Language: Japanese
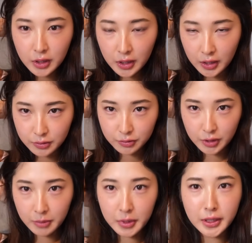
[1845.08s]
あの
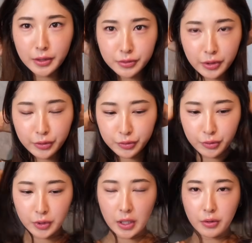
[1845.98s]
頑張ってろという
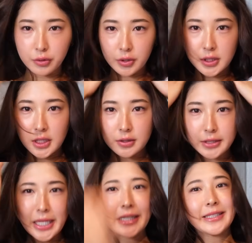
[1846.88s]
動画をお撮りしたく
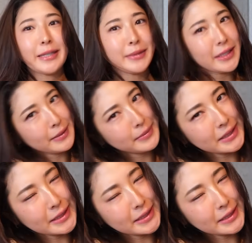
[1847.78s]
て頑張ってきまし